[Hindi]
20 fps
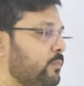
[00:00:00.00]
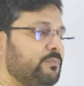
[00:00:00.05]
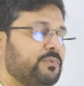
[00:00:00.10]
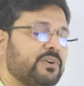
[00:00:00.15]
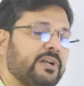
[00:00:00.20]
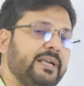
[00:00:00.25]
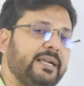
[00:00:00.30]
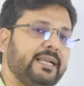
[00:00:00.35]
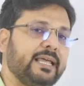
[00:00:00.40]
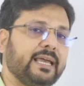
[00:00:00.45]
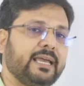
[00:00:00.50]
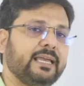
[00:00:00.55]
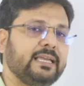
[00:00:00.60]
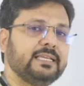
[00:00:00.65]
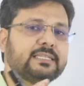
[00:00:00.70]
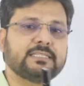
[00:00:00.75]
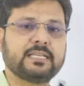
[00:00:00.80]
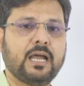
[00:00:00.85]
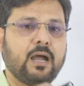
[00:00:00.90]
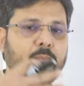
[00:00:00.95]
फ्रॉम ट्रेड है
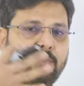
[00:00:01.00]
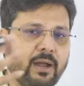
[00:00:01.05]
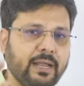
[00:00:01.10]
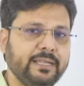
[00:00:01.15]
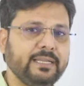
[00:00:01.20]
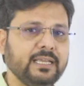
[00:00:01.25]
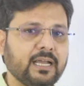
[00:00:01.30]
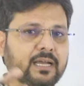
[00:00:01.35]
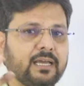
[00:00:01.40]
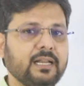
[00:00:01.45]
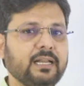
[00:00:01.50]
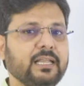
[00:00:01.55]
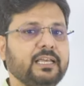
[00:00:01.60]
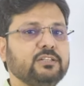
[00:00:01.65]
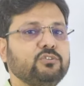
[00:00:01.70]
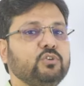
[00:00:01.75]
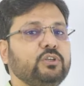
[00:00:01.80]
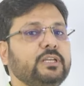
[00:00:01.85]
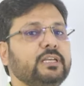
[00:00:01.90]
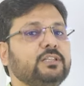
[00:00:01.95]
इसका हम आइडिया अगर
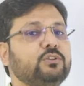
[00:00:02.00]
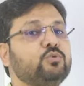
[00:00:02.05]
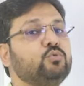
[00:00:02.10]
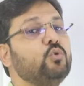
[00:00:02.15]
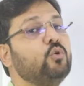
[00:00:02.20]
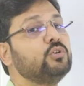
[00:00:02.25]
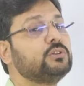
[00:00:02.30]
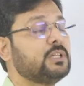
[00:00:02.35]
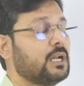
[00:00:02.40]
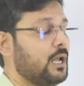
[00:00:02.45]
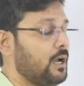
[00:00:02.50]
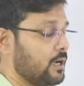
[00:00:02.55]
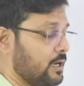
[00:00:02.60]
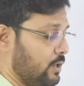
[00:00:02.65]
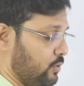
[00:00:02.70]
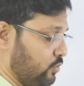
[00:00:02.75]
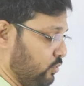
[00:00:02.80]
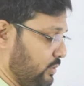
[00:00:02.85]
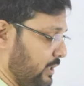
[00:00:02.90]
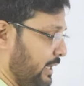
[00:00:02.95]
लें तो ये दो तरह
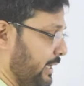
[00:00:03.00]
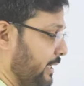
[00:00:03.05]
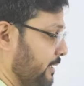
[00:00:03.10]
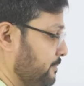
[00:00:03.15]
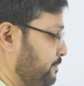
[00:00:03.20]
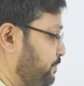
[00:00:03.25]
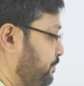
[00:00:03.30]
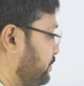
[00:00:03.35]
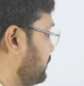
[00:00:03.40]
का होता है